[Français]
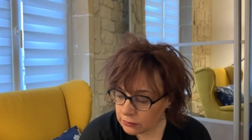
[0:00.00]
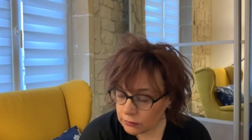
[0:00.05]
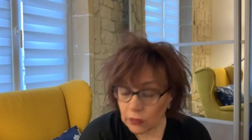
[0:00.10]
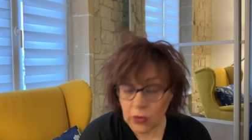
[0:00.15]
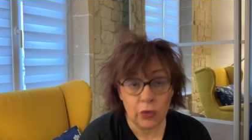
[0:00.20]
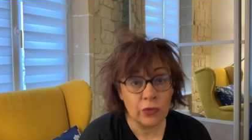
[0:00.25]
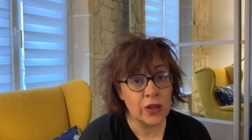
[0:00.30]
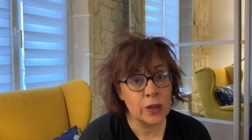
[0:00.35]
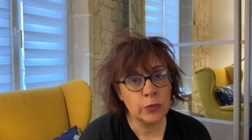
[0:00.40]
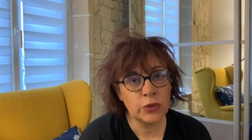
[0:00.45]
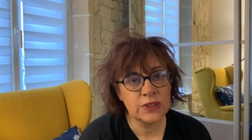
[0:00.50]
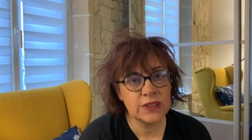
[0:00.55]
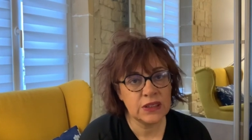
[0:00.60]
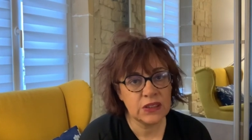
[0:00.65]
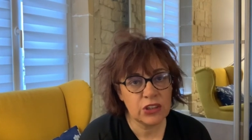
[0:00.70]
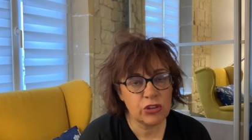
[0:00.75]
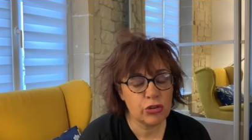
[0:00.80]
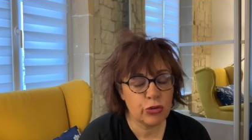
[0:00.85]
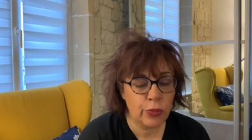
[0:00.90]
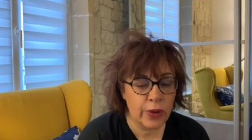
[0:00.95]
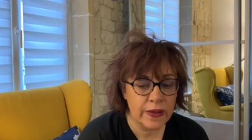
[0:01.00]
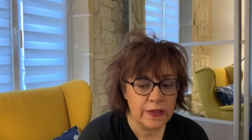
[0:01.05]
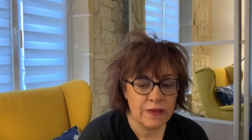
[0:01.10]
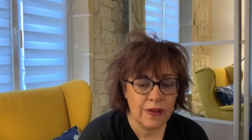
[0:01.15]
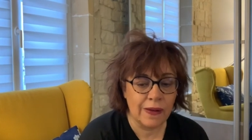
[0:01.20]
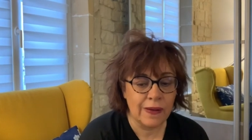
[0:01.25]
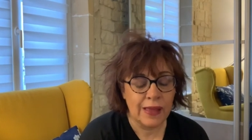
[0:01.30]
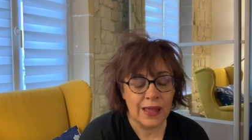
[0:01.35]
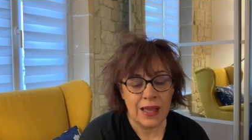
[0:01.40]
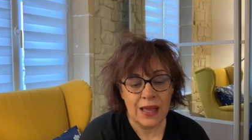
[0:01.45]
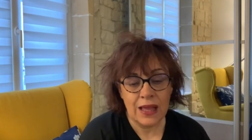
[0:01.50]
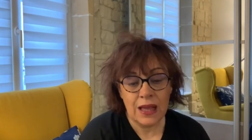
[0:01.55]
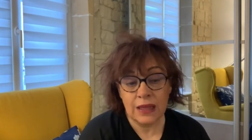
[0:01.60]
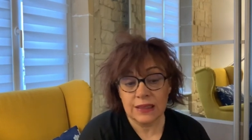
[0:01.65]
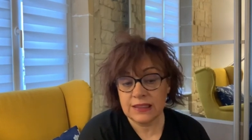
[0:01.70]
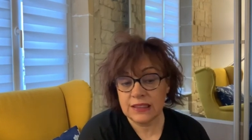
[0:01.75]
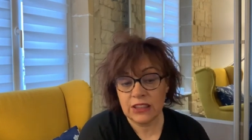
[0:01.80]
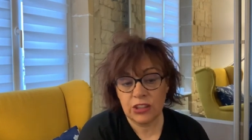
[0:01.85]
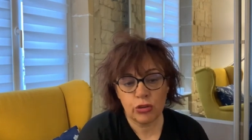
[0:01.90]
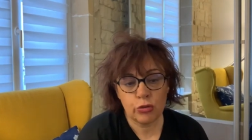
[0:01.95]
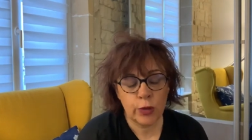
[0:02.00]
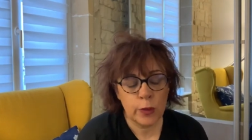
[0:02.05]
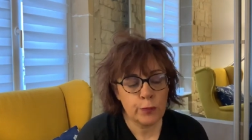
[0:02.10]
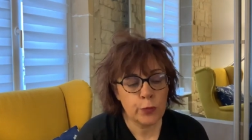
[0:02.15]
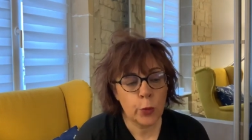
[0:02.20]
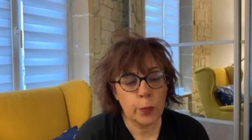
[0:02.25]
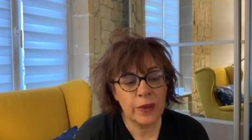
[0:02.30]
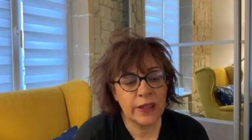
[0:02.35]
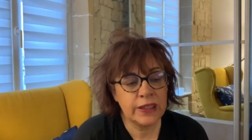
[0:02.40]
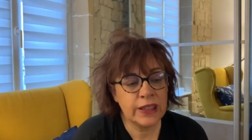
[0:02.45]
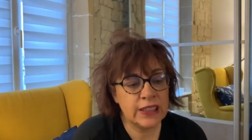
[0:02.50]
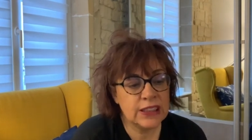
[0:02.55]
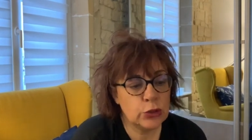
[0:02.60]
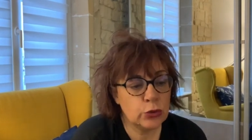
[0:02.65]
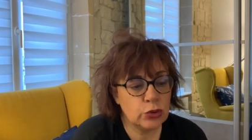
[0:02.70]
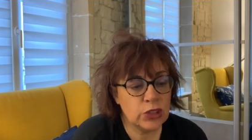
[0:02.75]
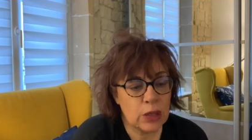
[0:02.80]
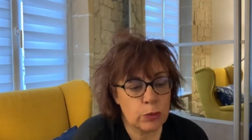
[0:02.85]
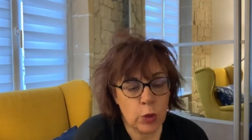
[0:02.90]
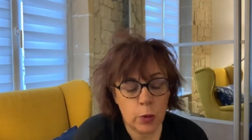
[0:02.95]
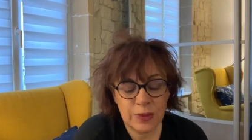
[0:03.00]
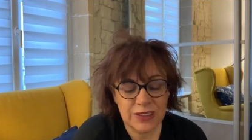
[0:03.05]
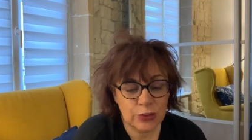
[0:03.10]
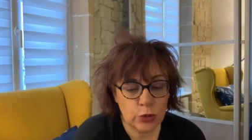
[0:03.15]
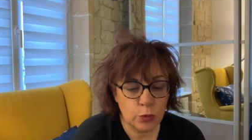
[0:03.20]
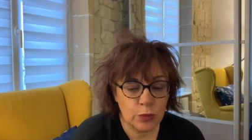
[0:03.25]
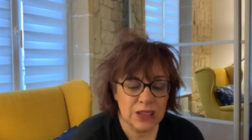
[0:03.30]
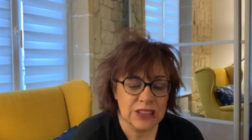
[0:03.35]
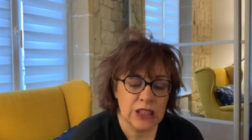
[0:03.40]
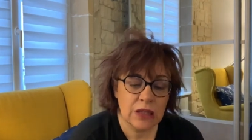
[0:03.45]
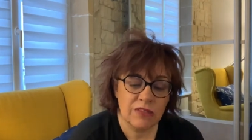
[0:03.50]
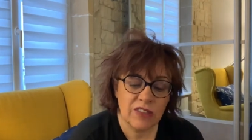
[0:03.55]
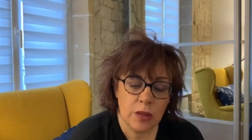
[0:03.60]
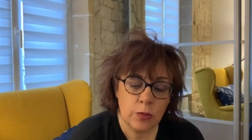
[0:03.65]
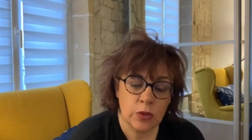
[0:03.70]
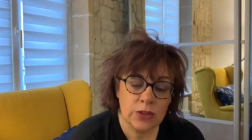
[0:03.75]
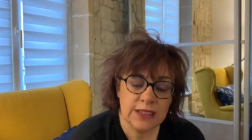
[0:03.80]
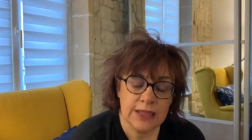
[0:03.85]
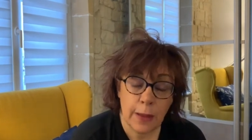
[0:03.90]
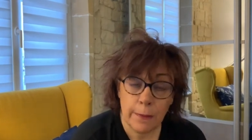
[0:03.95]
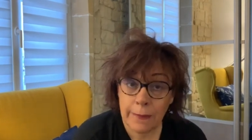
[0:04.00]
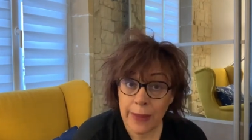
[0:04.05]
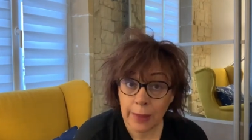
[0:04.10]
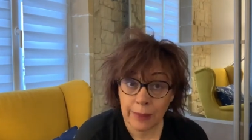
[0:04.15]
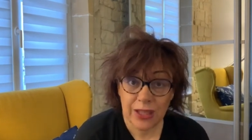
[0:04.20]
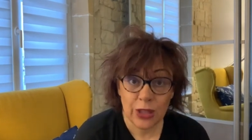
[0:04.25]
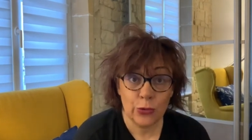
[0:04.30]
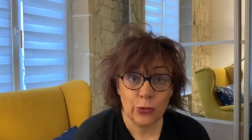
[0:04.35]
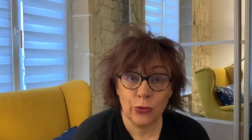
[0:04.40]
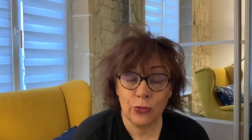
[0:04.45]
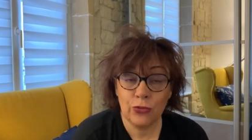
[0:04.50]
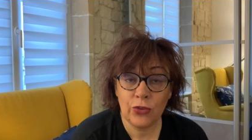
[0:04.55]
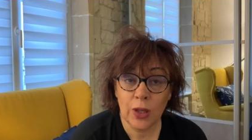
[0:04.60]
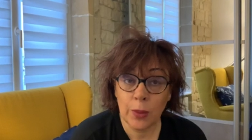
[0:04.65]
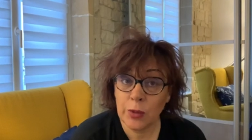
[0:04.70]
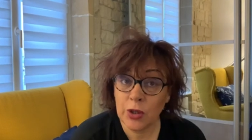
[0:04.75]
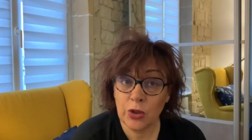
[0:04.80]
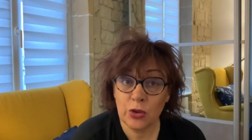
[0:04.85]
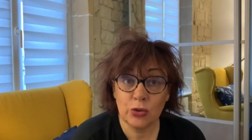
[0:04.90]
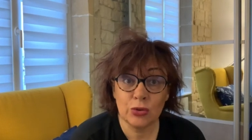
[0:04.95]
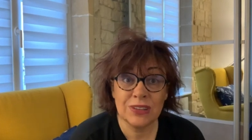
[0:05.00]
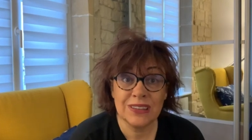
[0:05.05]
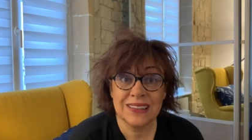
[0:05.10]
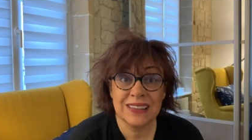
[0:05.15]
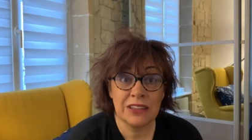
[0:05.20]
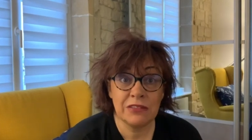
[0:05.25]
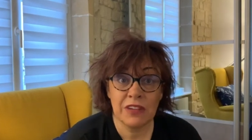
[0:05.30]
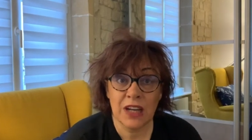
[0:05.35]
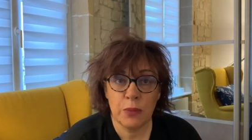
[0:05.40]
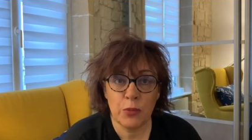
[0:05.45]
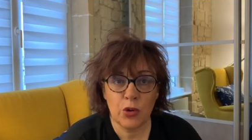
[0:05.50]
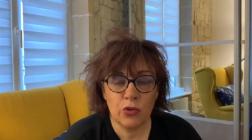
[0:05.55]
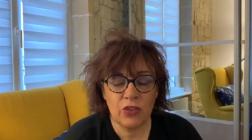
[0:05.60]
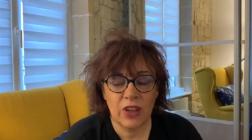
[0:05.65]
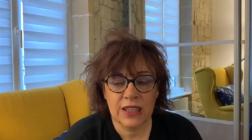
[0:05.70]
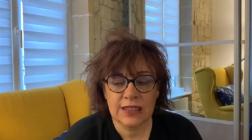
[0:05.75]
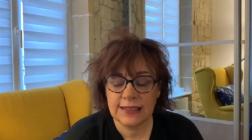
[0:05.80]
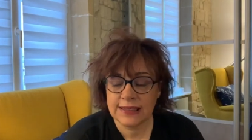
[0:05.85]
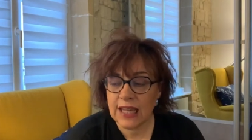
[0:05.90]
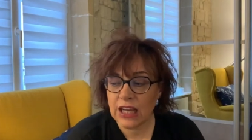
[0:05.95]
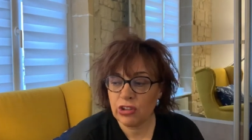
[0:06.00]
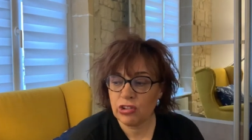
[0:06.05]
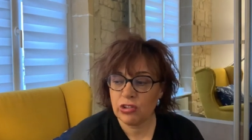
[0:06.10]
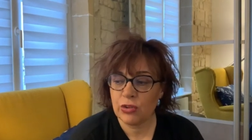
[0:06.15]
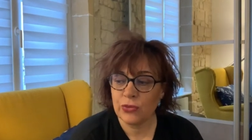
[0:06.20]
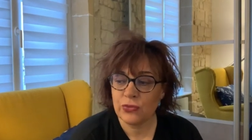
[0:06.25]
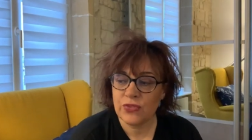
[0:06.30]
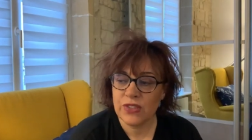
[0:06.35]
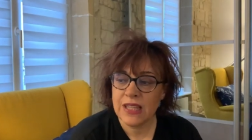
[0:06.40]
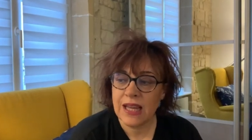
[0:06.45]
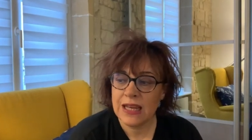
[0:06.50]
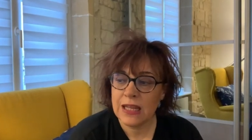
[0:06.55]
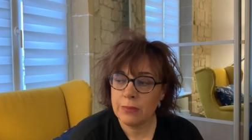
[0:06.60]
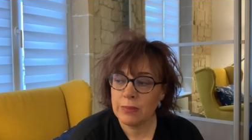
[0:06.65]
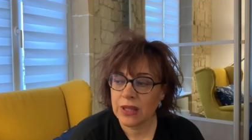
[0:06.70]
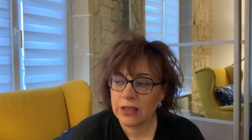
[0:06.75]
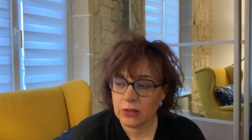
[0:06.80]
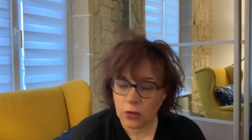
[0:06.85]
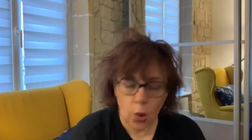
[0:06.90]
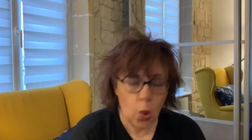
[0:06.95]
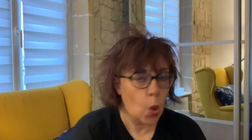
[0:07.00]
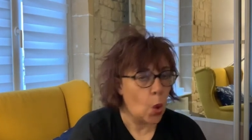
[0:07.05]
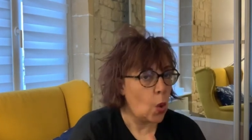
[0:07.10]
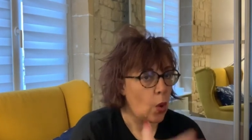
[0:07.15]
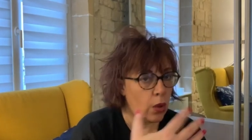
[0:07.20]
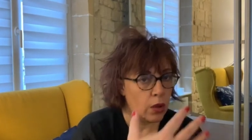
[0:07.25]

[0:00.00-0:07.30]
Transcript: Vraiment, c'était chouette. C'était chouette pour plein de raisons. D'abord parce que moi, ça vraiment, ça me permet de confirmer que c'est vraiment vers ça que j'ai envie d'aller maintenant.